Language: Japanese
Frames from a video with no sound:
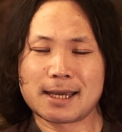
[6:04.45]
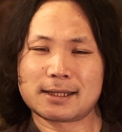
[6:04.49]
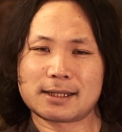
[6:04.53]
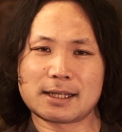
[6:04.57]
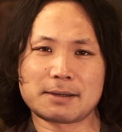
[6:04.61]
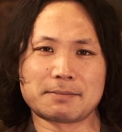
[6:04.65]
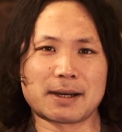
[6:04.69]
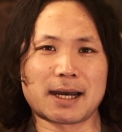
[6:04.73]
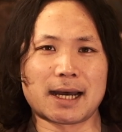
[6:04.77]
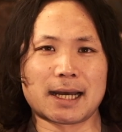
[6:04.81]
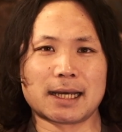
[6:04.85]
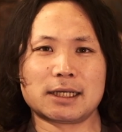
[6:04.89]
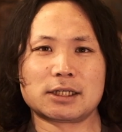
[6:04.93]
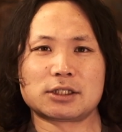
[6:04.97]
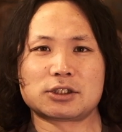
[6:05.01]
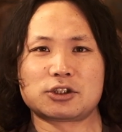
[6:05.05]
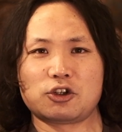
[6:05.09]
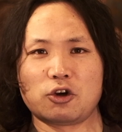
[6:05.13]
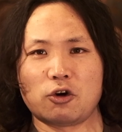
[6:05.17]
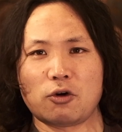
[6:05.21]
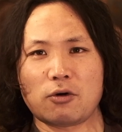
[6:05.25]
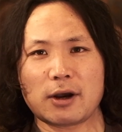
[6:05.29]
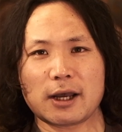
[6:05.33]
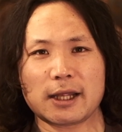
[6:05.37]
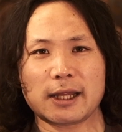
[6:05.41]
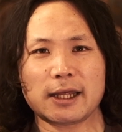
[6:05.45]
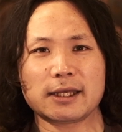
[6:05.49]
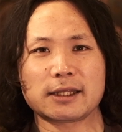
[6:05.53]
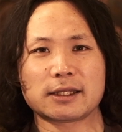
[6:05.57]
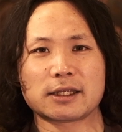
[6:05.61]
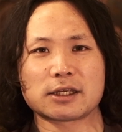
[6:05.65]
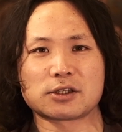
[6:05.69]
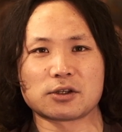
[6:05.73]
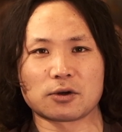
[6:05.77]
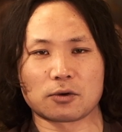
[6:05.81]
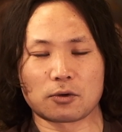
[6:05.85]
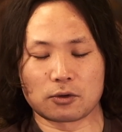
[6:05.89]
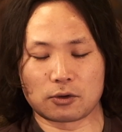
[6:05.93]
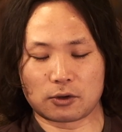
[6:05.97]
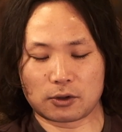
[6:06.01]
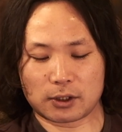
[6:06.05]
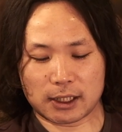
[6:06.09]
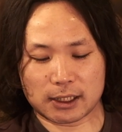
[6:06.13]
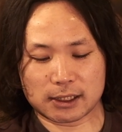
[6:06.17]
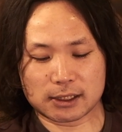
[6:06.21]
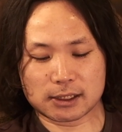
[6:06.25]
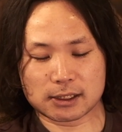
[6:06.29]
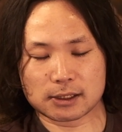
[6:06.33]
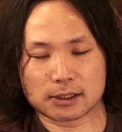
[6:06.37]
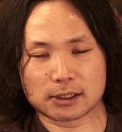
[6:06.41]
でまあしょうがないんですよ、この
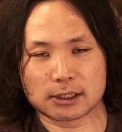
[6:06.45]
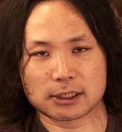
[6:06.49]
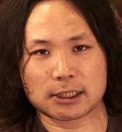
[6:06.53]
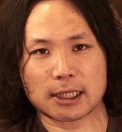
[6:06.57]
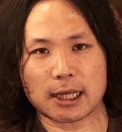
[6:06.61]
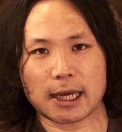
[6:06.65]
レンズ自